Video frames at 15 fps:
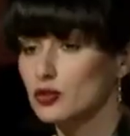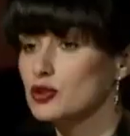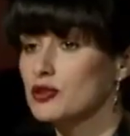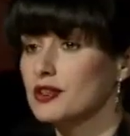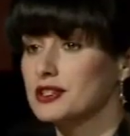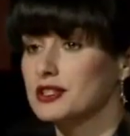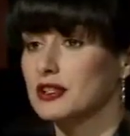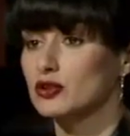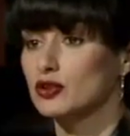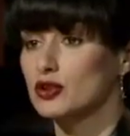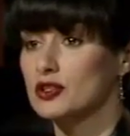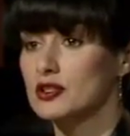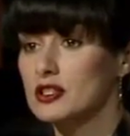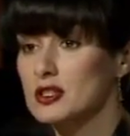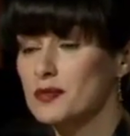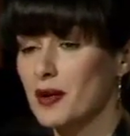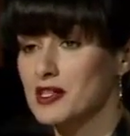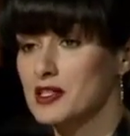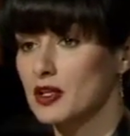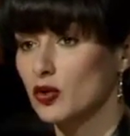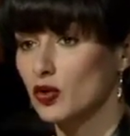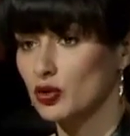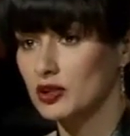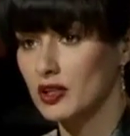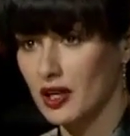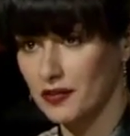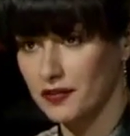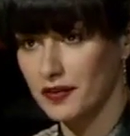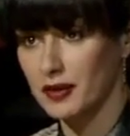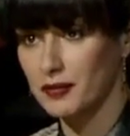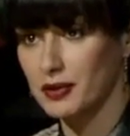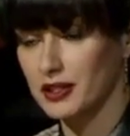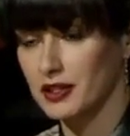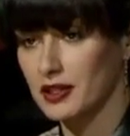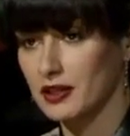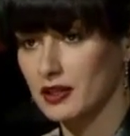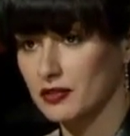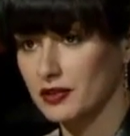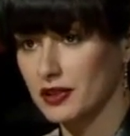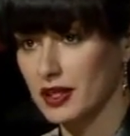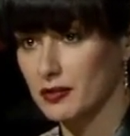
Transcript: Удивительно. То есть неспроста кот Дорофей переехал в